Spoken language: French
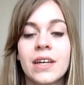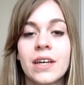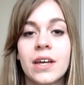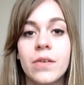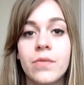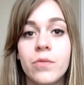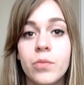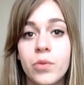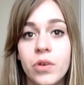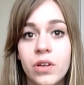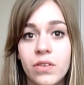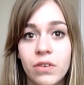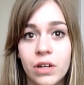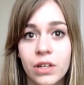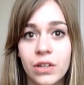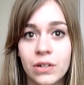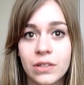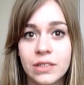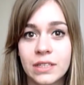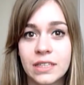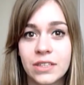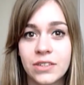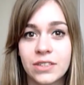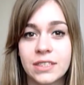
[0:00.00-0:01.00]
Comme vous pouvez le voir
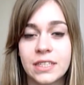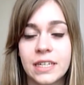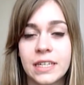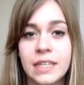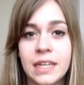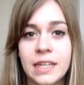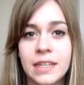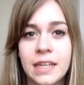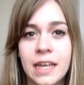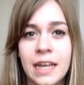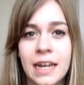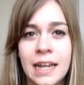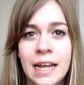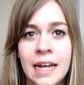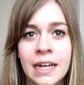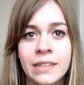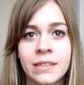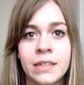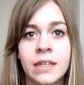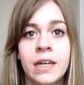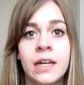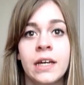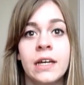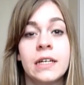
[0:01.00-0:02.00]
dans le titre, c'est un nail
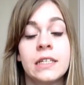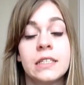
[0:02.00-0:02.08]
art.